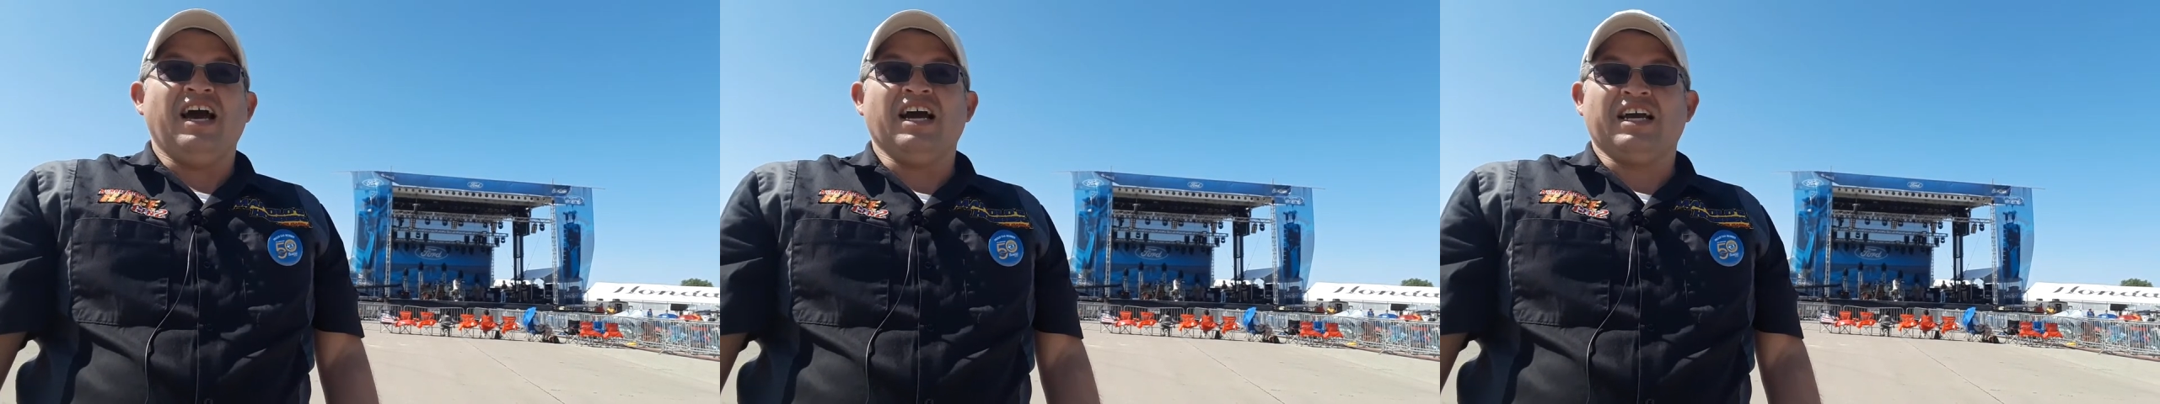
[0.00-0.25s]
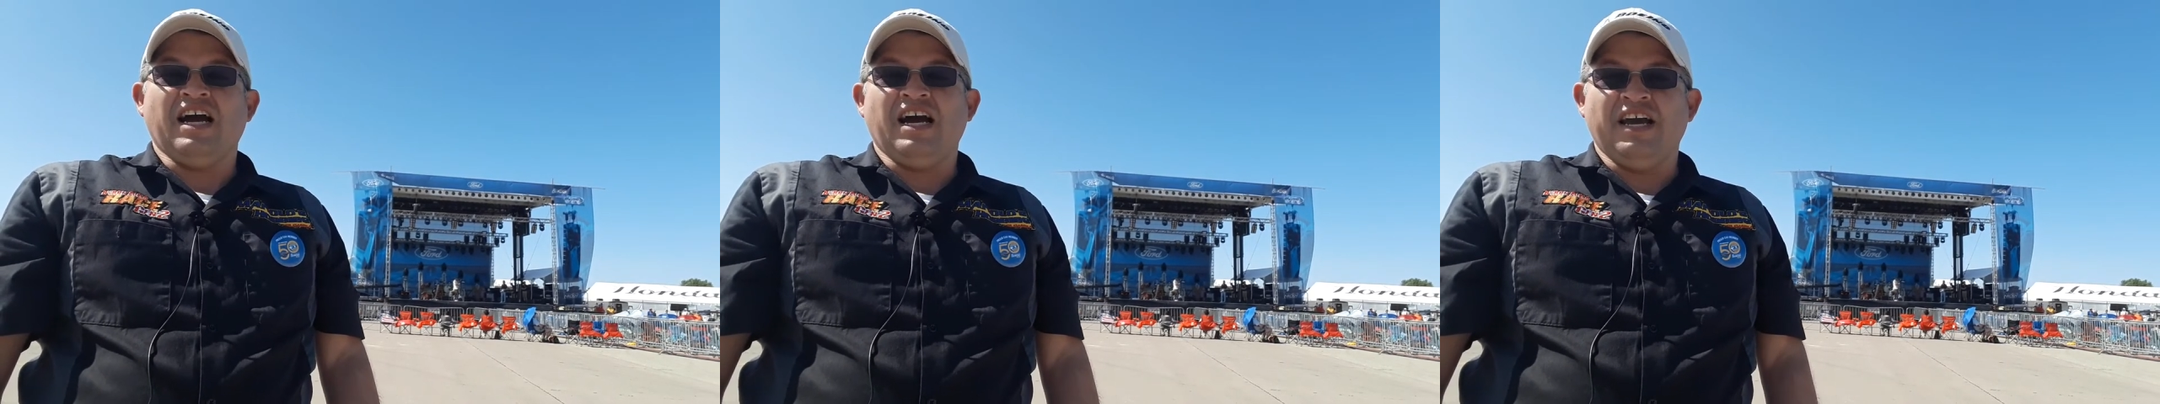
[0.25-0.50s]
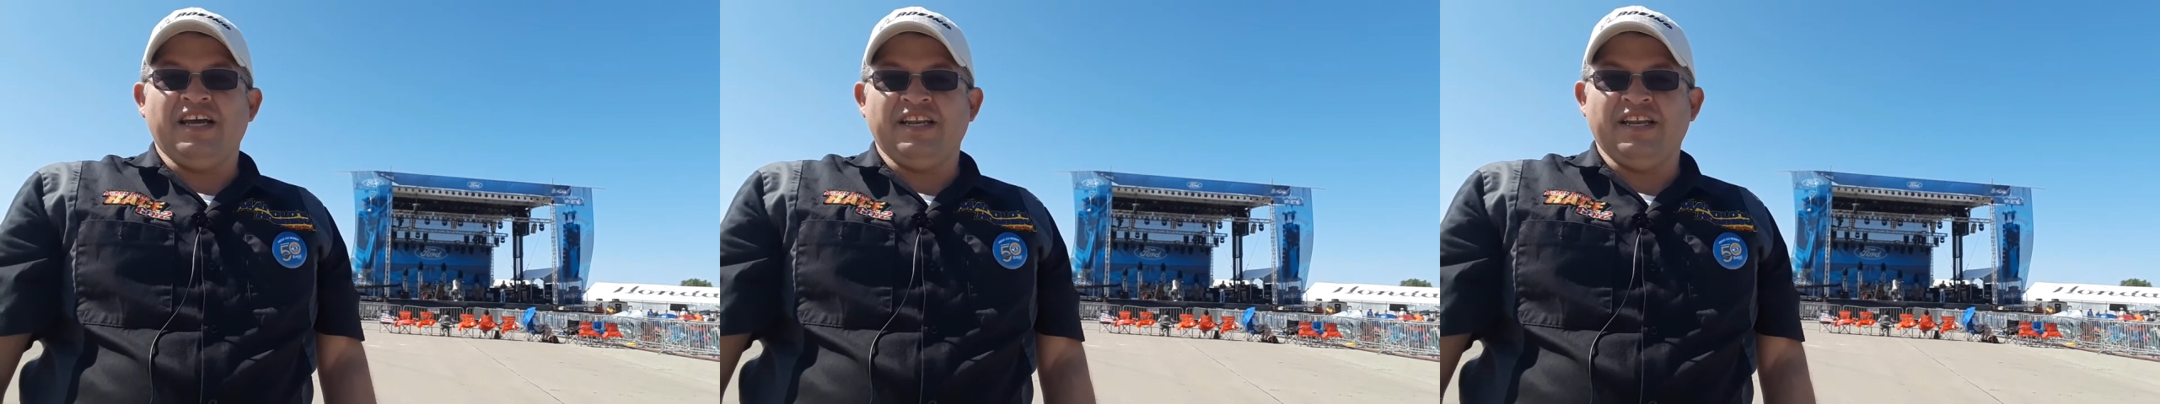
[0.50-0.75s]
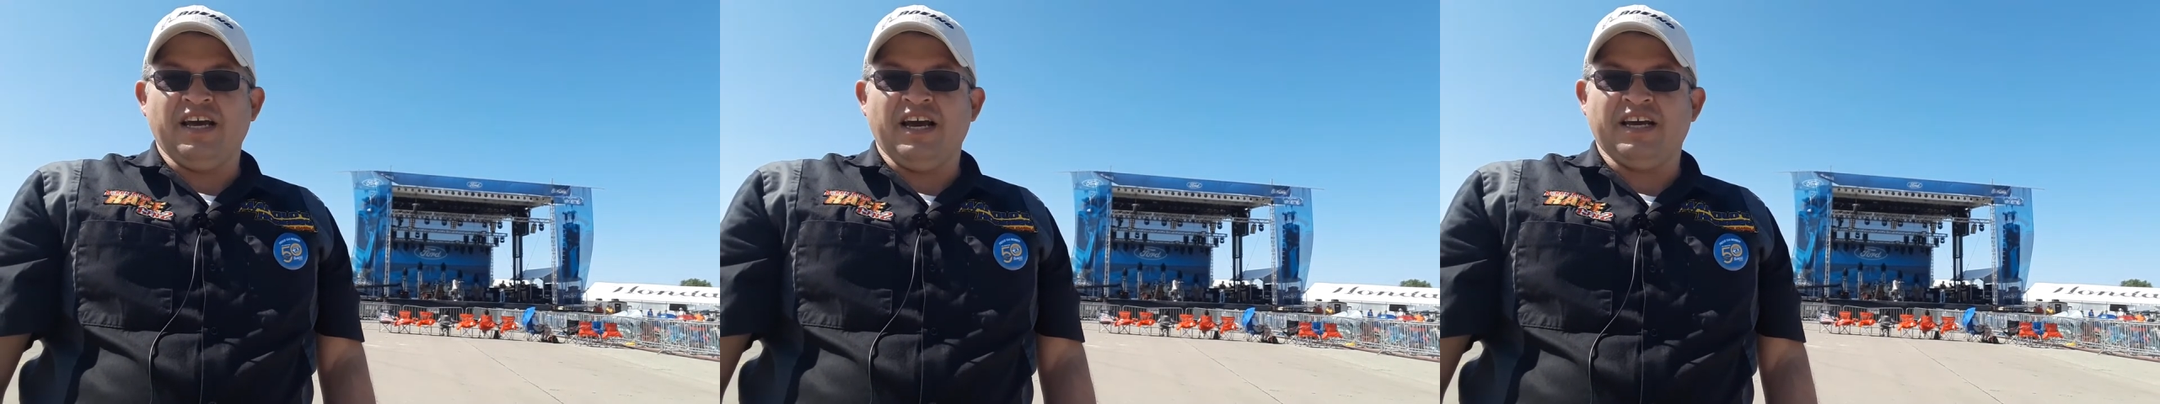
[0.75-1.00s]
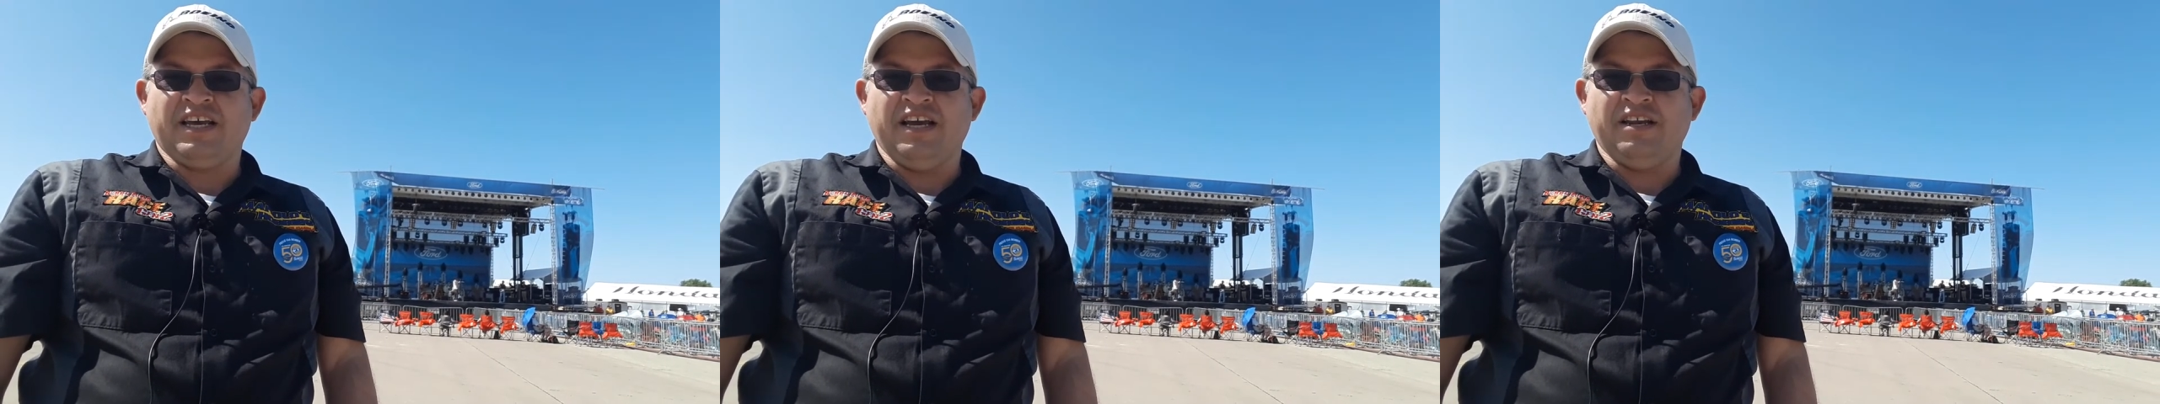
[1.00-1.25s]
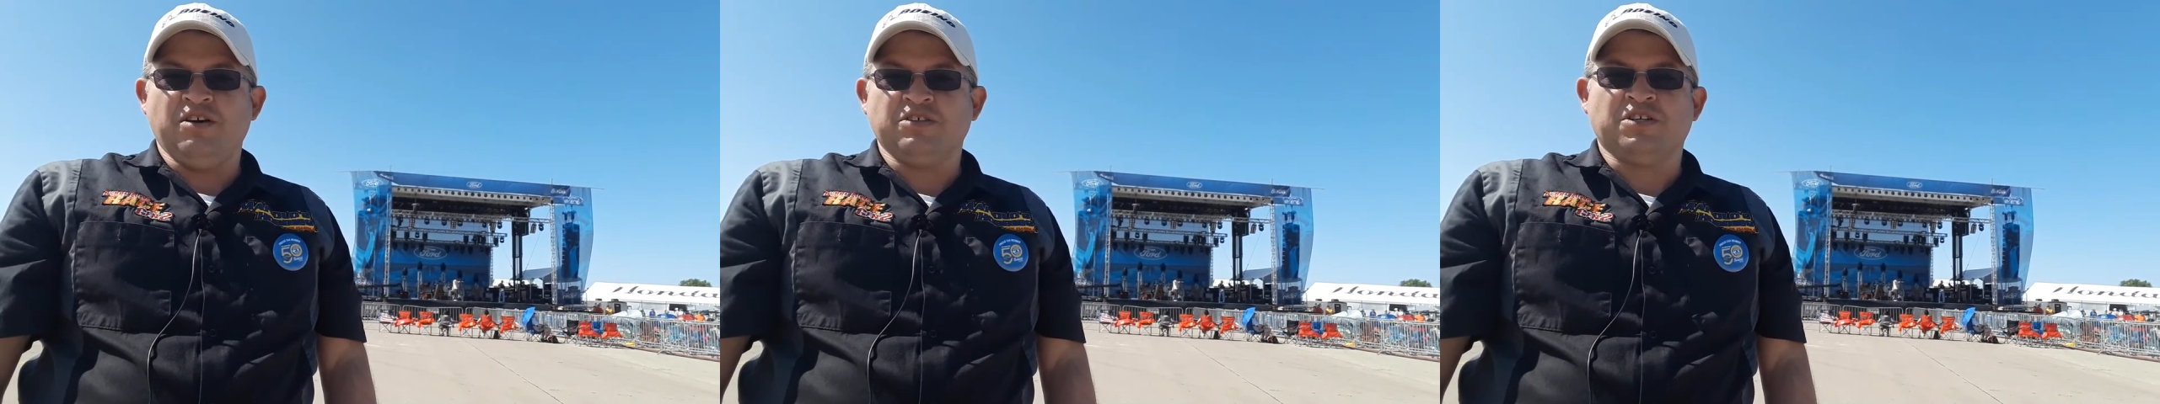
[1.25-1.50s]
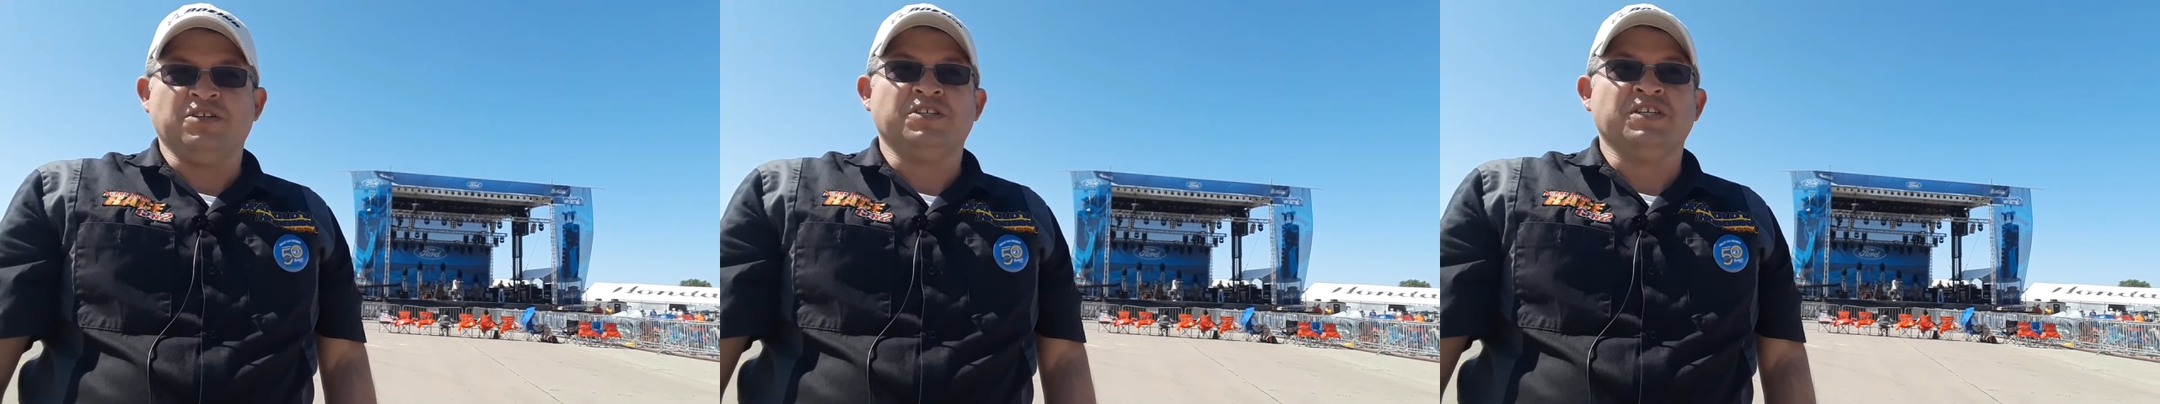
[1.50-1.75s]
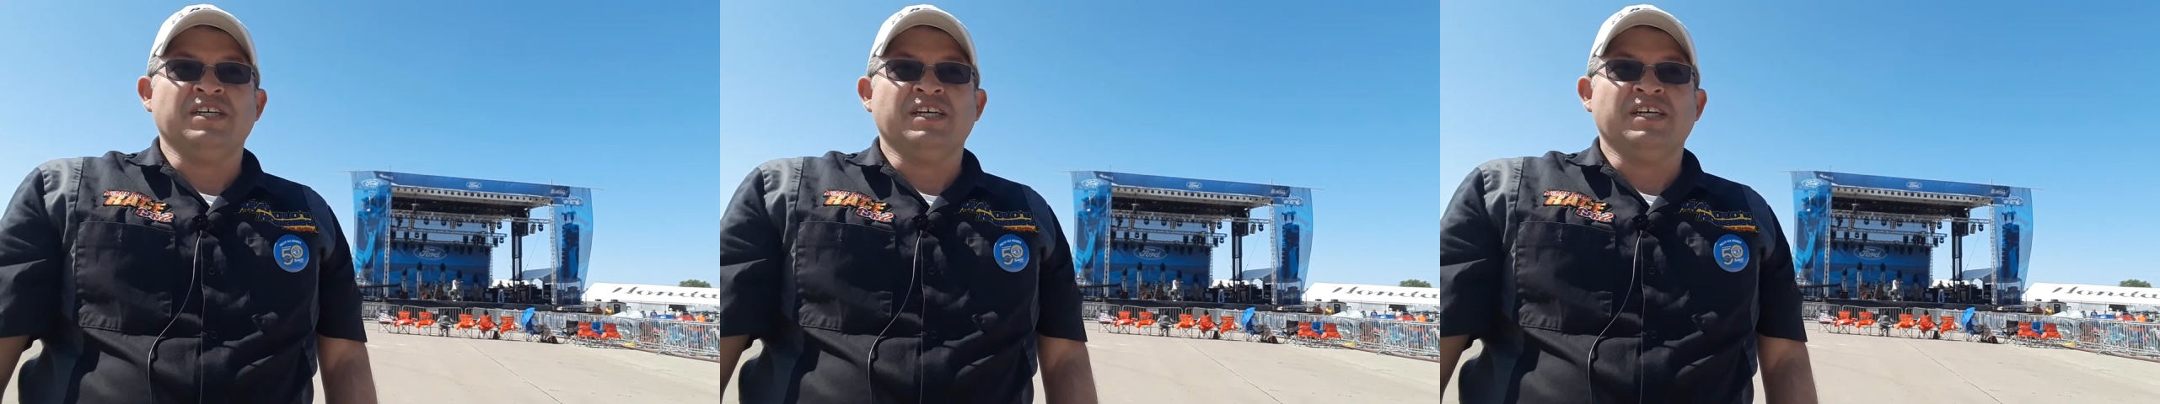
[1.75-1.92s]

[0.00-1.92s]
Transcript: acá en, acá en Oshkosh.